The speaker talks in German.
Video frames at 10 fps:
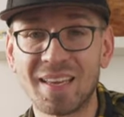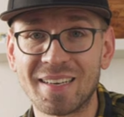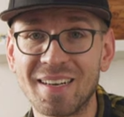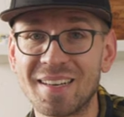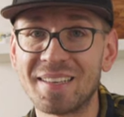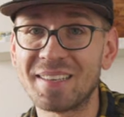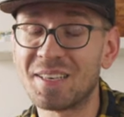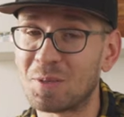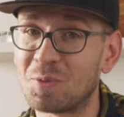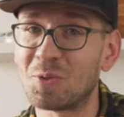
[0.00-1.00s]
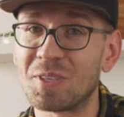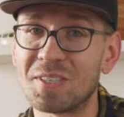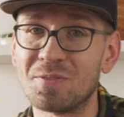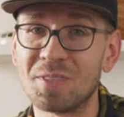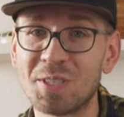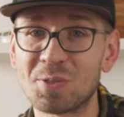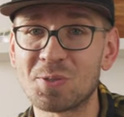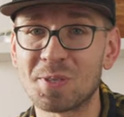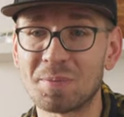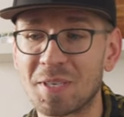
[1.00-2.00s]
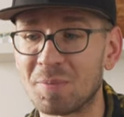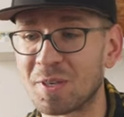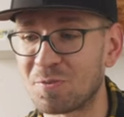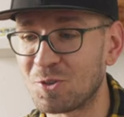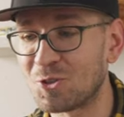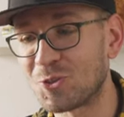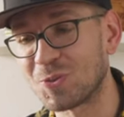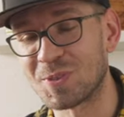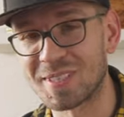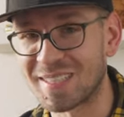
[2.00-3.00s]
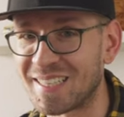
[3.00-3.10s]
Egal, ihr habt euch ein Video zu dem Thema gewünscht und